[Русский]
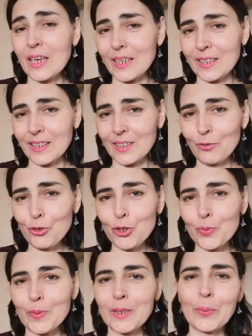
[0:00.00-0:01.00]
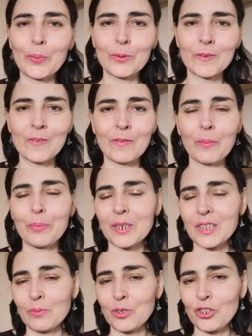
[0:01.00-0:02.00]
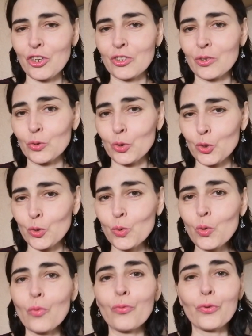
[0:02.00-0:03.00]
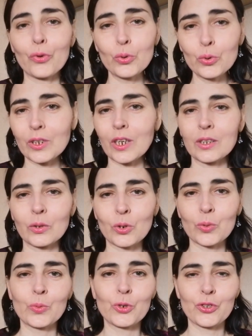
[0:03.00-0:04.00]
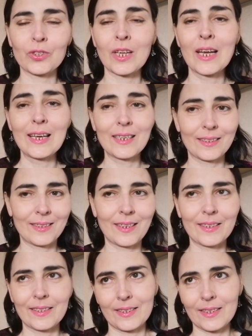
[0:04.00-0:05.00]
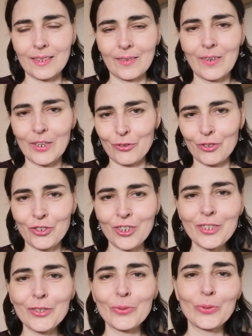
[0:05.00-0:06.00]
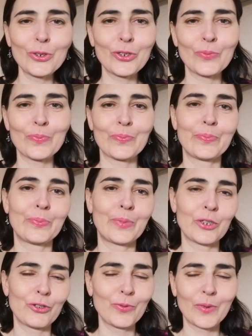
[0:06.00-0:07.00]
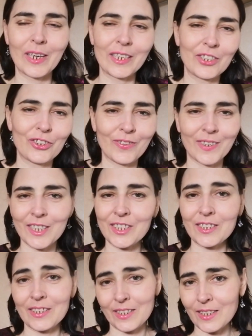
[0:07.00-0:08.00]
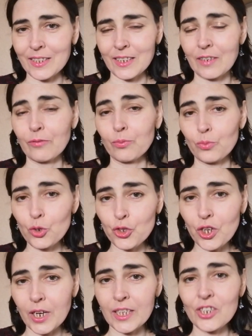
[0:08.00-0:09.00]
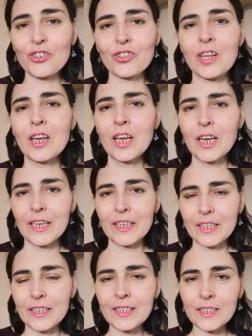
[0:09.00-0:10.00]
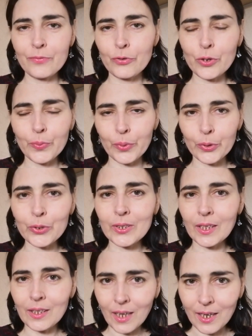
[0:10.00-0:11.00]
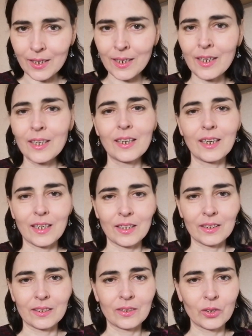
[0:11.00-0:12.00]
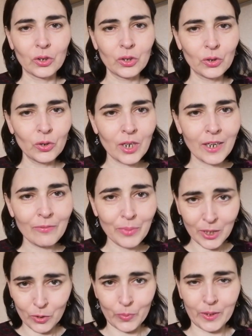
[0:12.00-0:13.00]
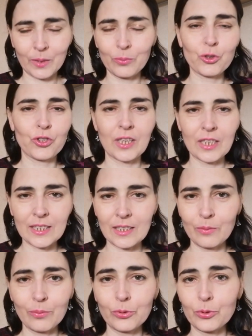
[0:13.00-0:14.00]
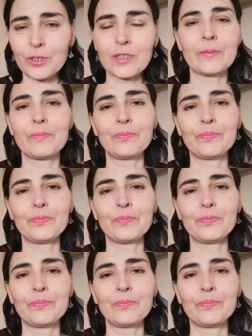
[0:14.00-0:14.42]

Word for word: И для того, чтобы напомнить вам про замечательную штуку, фрукт, который может стать составляющей частью очень большого количества разных салатиков. Можно, конечно, есть его и просто так, а, но только в меру, потому что если будете